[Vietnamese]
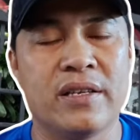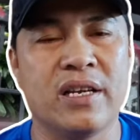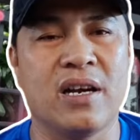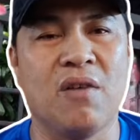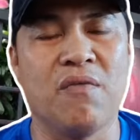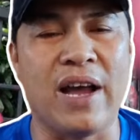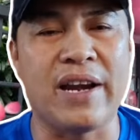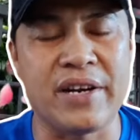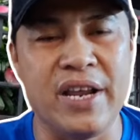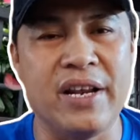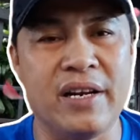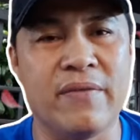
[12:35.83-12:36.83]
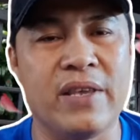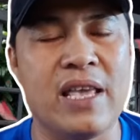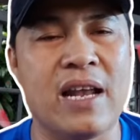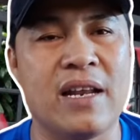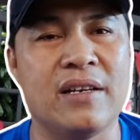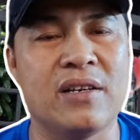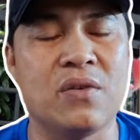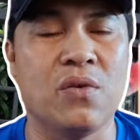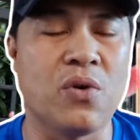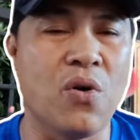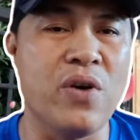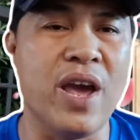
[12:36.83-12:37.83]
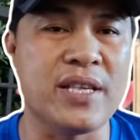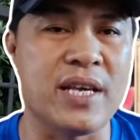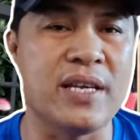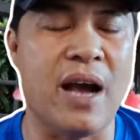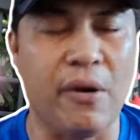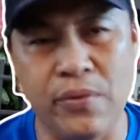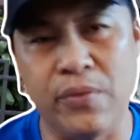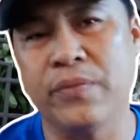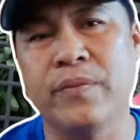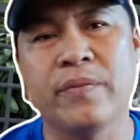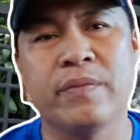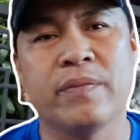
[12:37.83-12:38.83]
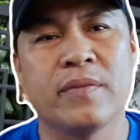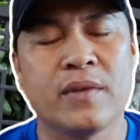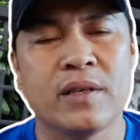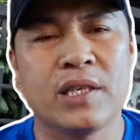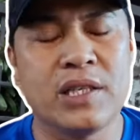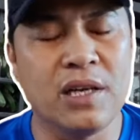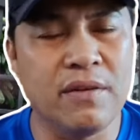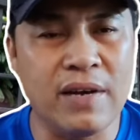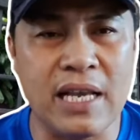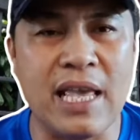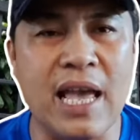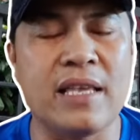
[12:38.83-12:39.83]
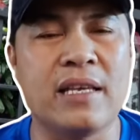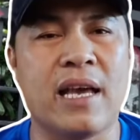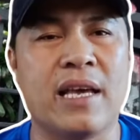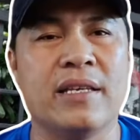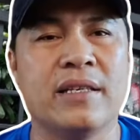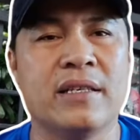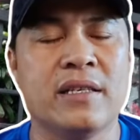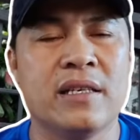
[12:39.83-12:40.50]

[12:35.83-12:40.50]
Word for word: chứ không phải riêng là vì gia đình của cố nghệ sĩ đâu thưa với cả nhà như vậy